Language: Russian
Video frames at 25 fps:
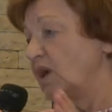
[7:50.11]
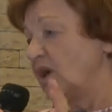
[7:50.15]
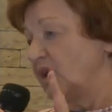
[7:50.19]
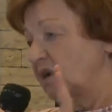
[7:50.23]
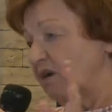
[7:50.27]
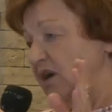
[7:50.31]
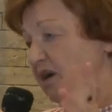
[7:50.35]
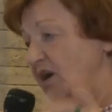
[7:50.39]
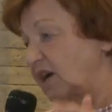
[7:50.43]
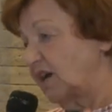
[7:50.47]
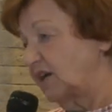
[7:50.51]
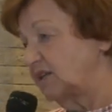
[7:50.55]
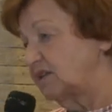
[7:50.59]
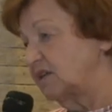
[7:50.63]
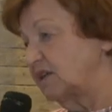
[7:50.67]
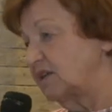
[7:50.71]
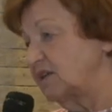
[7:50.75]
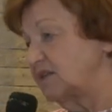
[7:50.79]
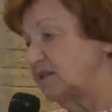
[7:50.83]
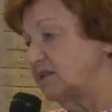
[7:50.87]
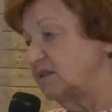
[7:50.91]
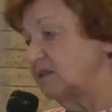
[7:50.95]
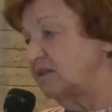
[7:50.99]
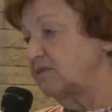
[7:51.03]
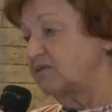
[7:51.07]
какая-то
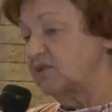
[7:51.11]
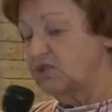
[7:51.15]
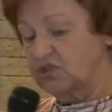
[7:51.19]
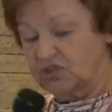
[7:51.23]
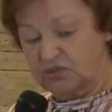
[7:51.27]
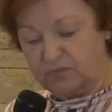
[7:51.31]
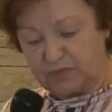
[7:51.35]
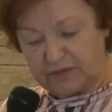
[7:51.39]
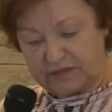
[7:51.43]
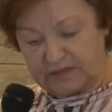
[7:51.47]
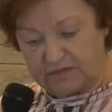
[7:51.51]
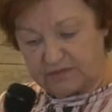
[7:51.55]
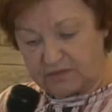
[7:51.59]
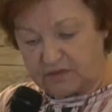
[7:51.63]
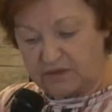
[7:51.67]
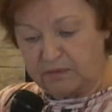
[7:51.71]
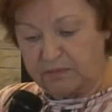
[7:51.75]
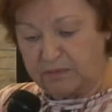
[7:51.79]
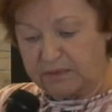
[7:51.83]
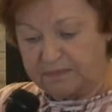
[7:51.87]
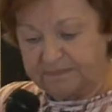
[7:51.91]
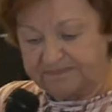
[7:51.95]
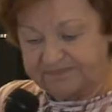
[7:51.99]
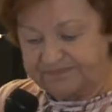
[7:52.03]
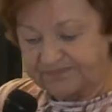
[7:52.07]
есть недвижимость, видимо.